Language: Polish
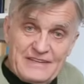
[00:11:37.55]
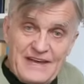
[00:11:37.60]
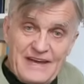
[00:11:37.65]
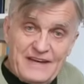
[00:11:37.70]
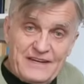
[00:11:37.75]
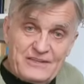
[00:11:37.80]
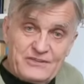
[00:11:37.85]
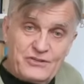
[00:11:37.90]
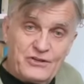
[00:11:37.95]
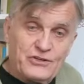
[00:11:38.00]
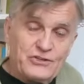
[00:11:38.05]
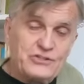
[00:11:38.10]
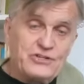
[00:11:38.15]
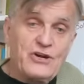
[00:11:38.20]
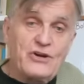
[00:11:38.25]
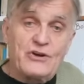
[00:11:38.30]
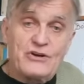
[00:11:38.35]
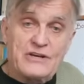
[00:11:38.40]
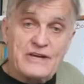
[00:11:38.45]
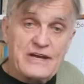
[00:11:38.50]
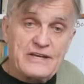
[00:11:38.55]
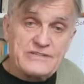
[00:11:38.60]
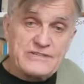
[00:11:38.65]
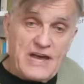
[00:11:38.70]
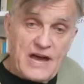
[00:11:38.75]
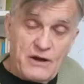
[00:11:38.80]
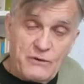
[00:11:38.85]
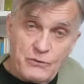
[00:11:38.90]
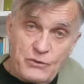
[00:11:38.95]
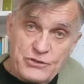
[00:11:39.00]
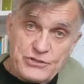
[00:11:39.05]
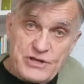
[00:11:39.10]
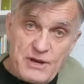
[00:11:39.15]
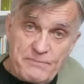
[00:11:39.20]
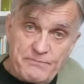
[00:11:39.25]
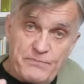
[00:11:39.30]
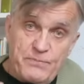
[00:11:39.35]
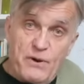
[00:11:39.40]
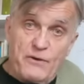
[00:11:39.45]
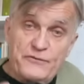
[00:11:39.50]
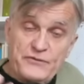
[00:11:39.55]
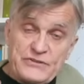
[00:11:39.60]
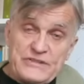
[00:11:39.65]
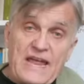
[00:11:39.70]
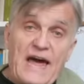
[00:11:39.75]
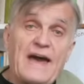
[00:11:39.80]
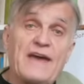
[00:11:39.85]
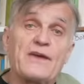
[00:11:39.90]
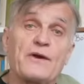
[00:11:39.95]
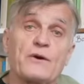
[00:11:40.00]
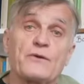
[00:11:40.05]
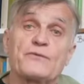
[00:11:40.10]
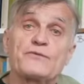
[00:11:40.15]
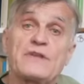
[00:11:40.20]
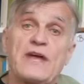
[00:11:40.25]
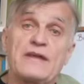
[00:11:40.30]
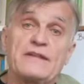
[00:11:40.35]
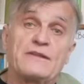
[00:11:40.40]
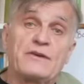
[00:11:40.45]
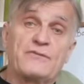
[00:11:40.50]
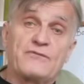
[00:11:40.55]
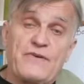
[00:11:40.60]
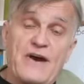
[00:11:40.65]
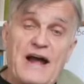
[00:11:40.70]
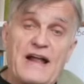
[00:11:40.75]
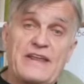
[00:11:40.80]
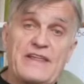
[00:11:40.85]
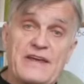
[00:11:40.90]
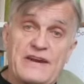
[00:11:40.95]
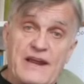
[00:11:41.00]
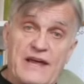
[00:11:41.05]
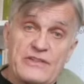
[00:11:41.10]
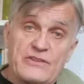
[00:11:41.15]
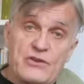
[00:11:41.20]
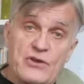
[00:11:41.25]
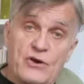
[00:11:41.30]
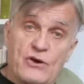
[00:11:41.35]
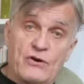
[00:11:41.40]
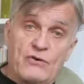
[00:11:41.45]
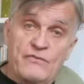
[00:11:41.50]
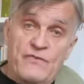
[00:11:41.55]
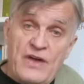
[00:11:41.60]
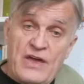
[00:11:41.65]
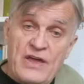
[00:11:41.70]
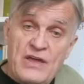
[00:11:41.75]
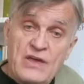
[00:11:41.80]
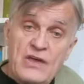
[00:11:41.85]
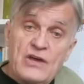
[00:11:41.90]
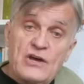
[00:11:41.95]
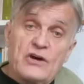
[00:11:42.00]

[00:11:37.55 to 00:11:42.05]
tak to się okazało, że powstają wtedy fale radiowe